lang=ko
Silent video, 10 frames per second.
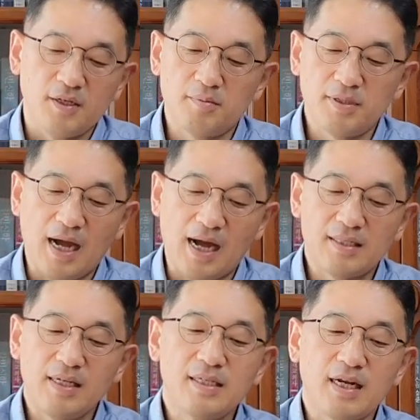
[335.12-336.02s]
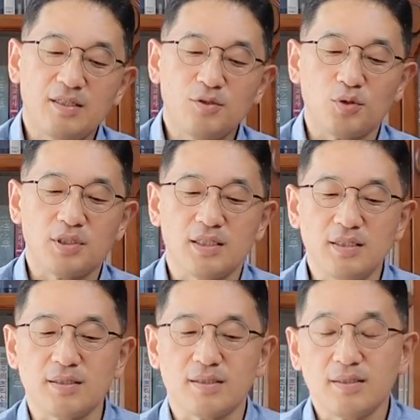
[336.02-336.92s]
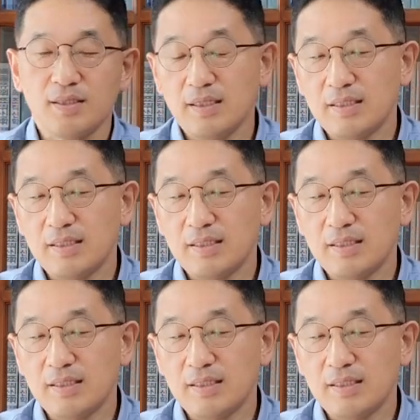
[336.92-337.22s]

여러분 아덴이라는 도시는